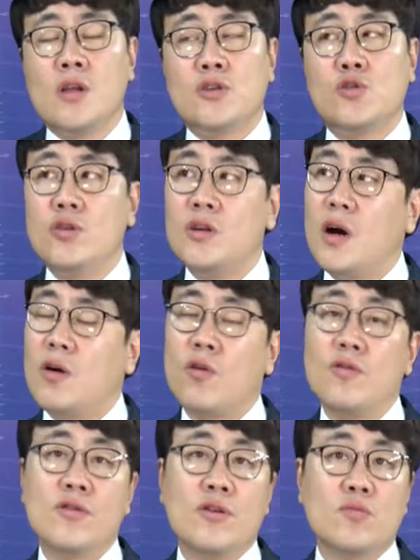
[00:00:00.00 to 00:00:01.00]
저희가
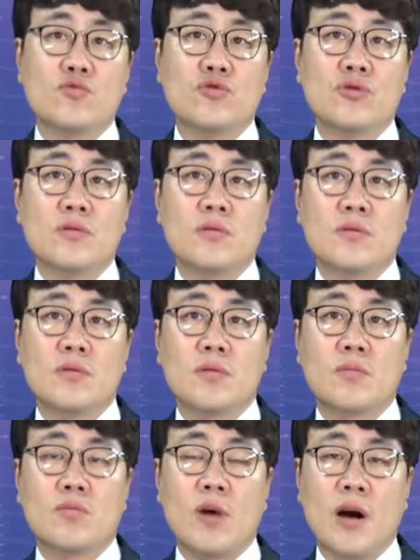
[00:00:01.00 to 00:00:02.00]
건설업은
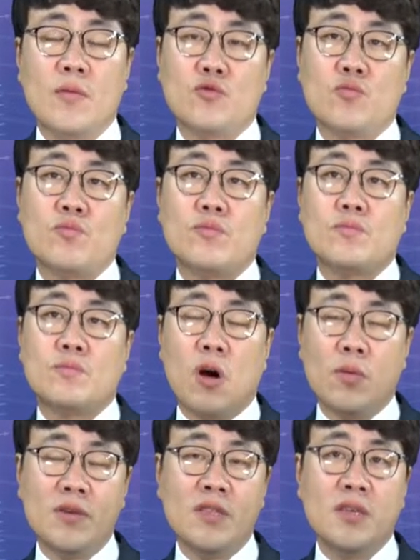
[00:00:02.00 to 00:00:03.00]
아까도
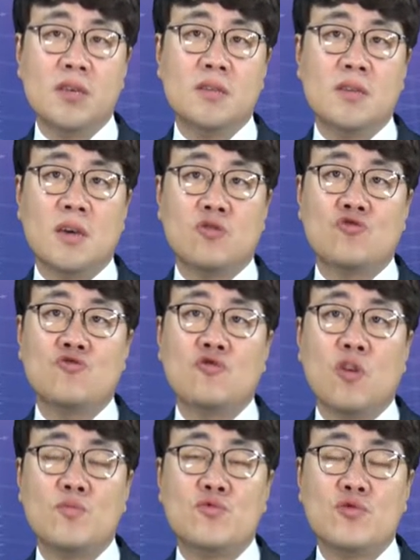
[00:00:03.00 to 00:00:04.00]
법인이 이제
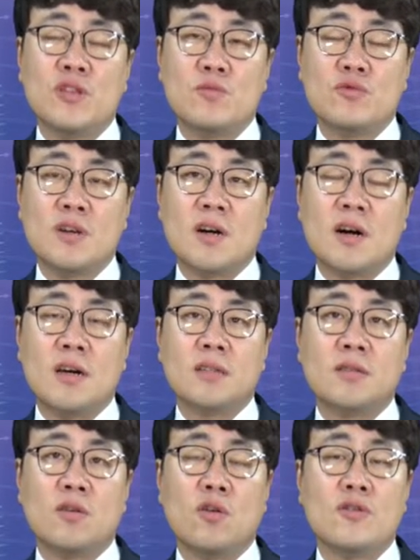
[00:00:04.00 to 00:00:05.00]
주 업종이다 보니까
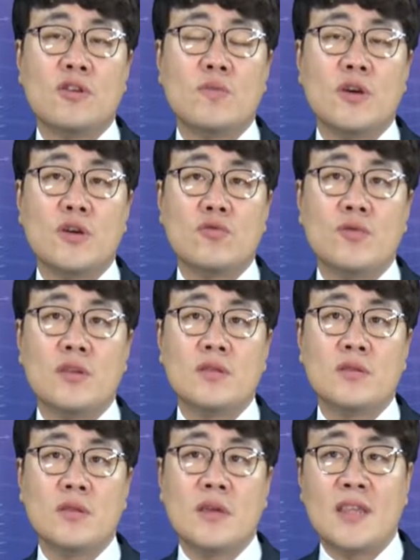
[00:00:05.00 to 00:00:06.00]
건설업의
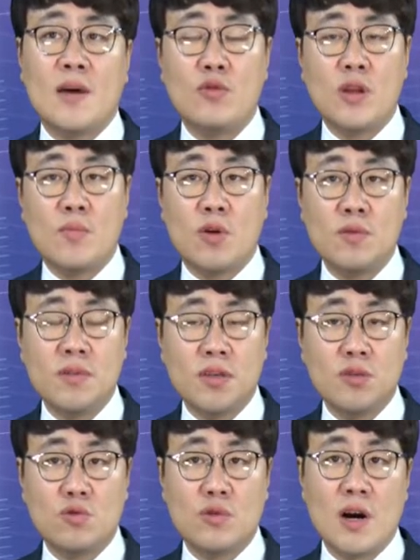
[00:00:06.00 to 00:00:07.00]
경우에는 3월에 법인세
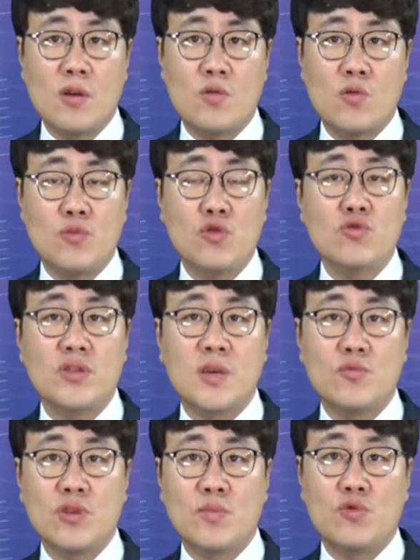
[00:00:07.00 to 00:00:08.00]
신고를 하고 표준
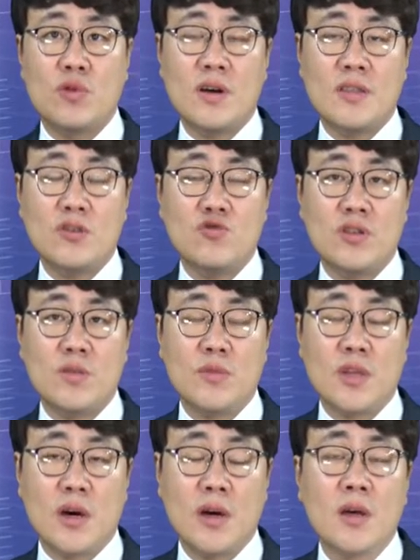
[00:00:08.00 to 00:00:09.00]
재무제표가 산출이
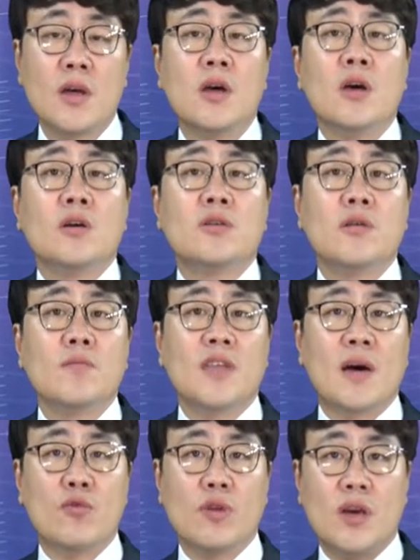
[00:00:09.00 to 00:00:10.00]
됩니다. 그럼
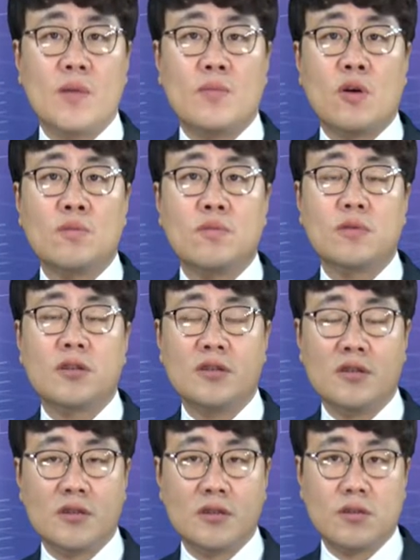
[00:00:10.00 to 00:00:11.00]
3월에 법인
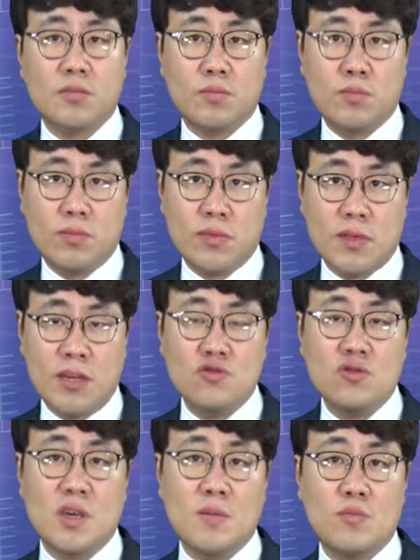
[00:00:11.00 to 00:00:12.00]
그
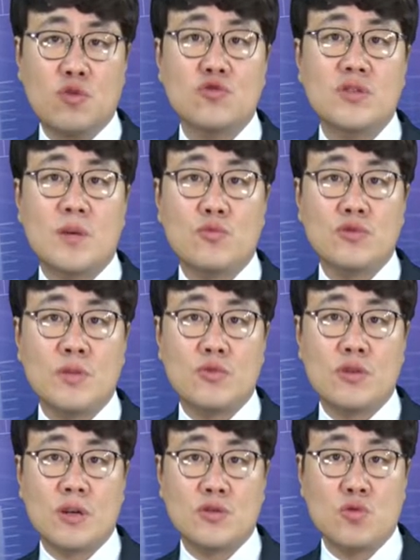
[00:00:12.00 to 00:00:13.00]
산출된 표준
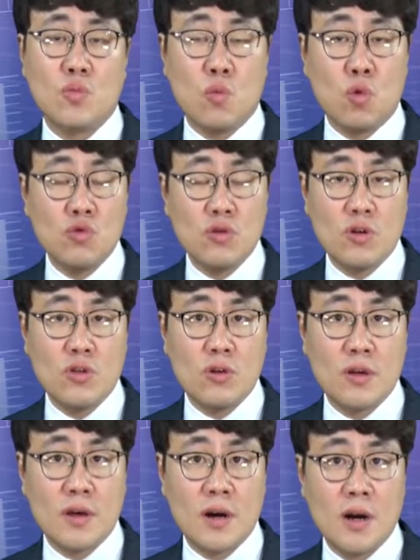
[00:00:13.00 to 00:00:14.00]
재무제표를 가지고 모든
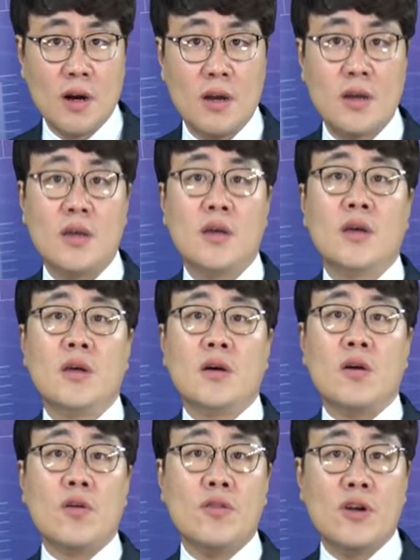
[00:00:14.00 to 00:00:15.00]
건설회사가
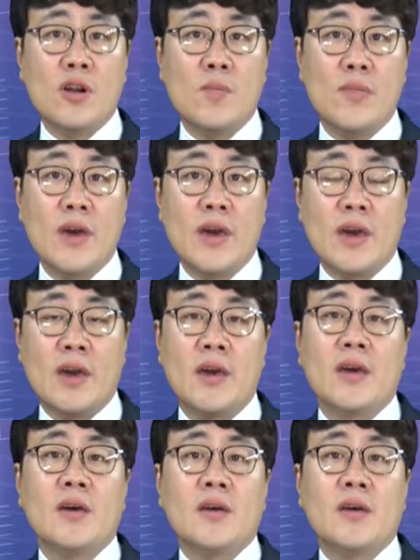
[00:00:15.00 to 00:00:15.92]
건설협회에